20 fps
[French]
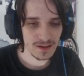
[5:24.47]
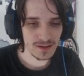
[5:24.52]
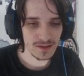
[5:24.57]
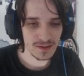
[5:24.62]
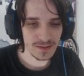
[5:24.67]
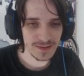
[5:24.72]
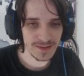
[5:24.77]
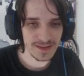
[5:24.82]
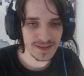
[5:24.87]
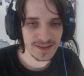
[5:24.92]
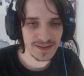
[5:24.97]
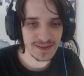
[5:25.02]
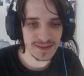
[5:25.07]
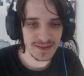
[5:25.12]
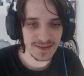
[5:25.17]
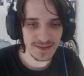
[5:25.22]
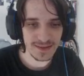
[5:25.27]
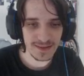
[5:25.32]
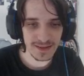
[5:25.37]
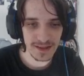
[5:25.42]
c'est
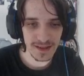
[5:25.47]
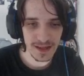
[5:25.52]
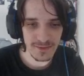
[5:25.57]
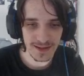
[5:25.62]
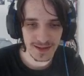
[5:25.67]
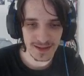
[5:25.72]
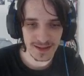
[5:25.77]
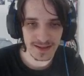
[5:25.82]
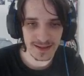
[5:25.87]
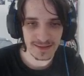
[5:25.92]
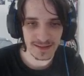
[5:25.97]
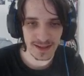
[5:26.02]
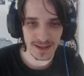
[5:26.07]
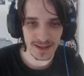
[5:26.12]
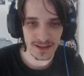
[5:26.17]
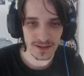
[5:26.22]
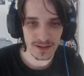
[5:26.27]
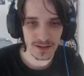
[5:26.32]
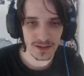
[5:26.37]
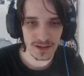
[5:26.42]
ici avec les
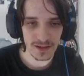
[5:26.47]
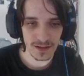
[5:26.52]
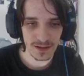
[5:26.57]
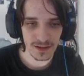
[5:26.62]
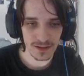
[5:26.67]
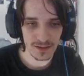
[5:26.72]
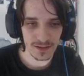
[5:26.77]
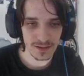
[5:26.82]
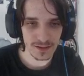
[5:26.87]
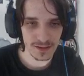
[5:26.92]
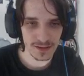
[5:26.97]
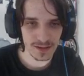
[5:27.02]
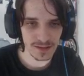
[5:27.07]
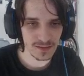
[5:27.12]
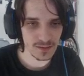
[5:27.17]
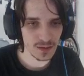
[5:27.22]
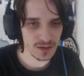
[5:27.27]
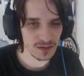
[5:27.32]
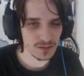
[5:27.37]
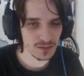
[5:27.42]
trailers. ça,
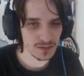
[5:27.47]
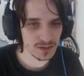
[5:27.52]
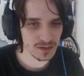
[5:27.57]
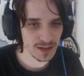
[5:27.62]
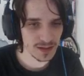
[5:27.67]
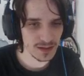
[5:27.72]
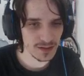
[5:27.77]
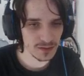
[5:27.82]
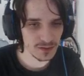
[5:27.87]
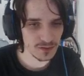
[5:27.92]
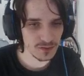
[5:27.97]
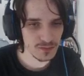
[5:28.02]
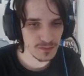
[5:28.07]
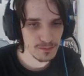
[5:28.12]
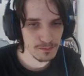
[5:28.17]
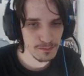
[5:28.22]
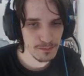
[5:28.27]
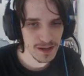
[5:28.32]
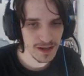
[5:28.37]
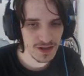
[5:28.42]
ça doit être le trailer du
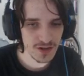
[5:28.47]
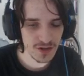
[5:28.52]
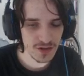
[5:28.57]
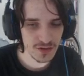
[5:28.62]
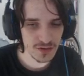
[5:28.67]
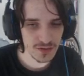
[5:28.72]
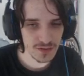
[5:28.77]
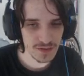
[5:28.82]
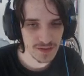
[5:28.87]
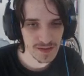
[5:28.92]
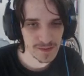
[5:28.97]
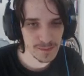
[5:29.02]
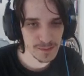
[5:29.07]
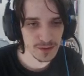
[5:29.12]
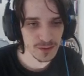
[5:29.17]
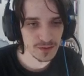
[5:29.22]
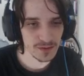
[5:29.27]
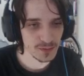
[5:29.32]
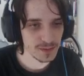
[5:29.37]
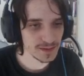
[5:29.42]
match de 16
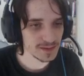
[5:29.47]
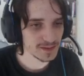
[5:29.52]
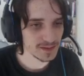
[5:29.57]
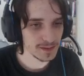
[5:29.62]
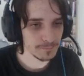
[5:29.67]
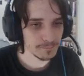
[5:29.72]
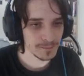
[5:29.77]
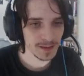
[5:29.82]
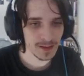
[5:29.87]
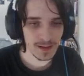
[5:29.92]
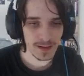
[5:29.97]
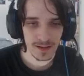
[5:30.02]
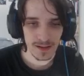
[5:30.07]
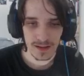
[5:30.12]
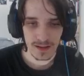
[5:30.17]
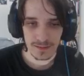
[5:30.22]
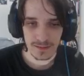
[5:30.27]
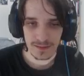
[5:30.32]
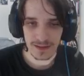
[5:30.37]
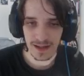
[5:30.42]
minutes. Ouais, c'est ça.
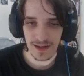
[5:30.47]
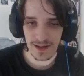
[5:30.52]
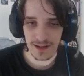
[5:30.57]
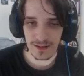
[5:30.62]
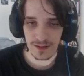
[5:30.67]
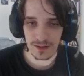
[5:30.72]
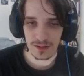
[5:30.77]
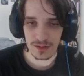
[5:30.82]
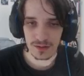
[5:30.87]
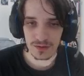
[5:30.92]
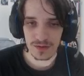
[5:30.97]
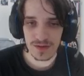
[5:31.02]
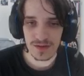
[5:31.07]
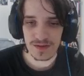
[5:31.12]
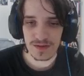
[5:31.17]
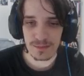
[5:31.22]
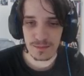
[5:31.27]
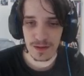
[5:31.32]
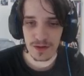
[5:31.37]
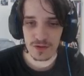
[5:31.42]
T'as
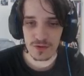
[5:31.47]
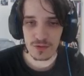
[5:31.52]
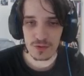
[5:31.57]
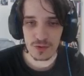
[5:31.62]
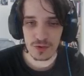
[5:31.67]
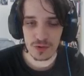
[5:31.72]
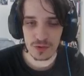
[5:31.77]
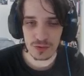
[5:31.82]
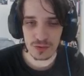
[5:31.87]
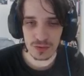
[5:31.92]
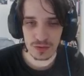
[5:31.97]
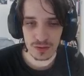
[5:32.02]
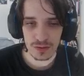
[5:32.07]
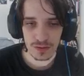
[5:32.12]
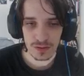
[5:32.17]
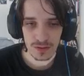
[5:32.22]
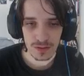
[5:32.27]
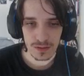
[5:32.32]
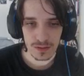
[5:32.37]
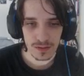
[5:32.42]
des images du jeu,
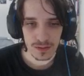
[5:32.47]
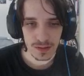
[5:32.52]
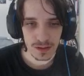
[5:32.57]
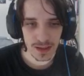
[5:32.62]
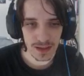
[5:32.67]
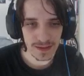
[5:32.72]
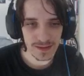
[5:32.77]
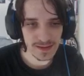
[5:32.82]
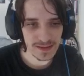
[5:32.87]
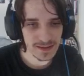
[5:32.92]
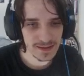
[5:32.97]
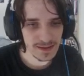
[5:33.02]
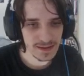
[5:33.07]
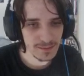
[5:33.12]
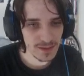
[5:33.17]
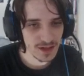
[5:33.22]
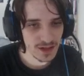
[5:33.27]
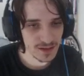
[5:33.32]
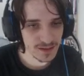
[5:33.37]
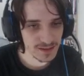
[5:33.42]
et c'est des
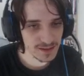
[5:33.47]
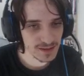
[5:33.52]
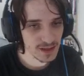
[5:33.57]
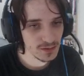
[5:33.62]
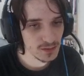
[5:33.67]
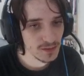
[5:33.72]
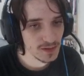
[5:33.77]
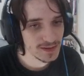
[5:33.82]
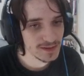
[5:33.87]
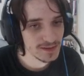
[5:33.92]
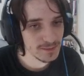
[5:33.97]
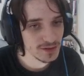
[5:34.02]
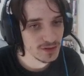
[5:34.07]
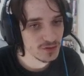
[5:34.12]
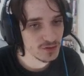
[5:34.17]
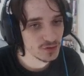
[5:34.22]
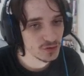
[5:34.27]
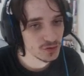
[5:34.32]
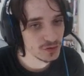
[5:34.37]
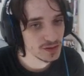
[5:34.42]
images, c'est des nouvelles
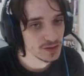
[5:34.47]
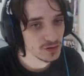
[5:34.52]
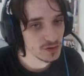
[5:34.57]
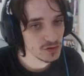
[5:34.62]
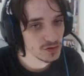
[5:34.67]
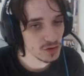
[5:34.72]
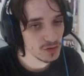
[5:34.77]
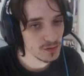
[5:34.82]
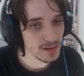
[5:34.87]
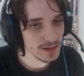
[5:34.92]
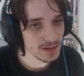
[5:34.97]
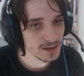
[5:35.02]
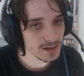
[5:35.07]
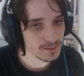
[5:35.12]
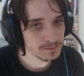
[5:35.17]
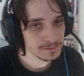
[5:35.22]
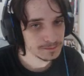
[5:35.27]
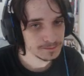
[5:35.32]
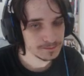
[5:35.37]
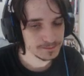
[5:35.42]
images du jeu d'ailleurs, je remarque.
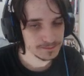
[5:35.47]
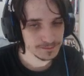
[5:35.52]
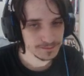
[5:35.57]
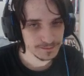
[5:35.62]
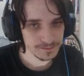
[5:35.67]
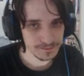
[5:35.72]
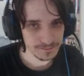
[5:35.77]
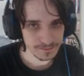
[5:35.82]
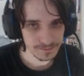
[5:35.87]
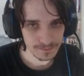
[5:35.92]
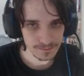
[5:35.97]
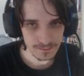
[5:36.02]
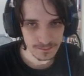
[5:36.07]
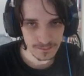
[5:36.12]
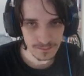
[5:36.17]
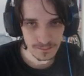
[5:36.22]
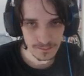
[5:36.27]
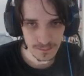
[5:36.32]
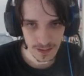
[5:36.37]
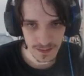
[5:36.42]
Hein.
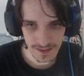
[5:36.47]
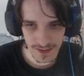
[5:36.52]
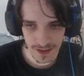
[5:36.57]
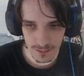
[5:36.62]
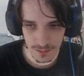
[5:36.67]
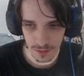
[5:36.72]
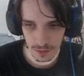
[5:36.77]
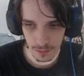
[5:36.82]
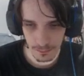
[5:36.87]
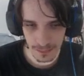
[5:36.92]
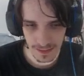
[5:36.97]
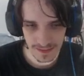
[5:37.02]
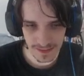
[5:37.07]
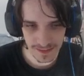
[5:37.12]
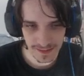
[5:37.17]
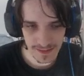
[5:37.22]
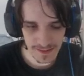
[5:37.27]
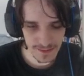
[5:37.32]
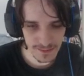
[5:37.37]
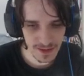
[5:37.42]
Si je me trompe pas,
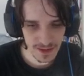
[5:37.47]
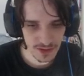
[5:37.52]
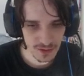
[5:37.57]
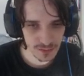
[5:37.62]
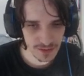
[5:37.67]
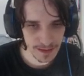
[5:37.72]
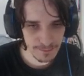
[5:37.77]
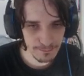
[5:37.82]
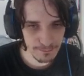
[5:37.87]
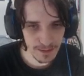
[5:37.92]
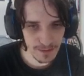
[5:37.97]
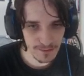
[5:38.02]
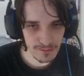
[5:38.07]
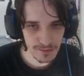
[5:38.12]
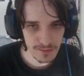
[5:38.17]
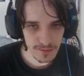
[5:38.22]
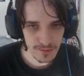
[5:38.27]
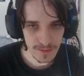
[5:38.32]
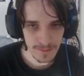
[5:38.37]
c'est des images qu'on n'a pas vues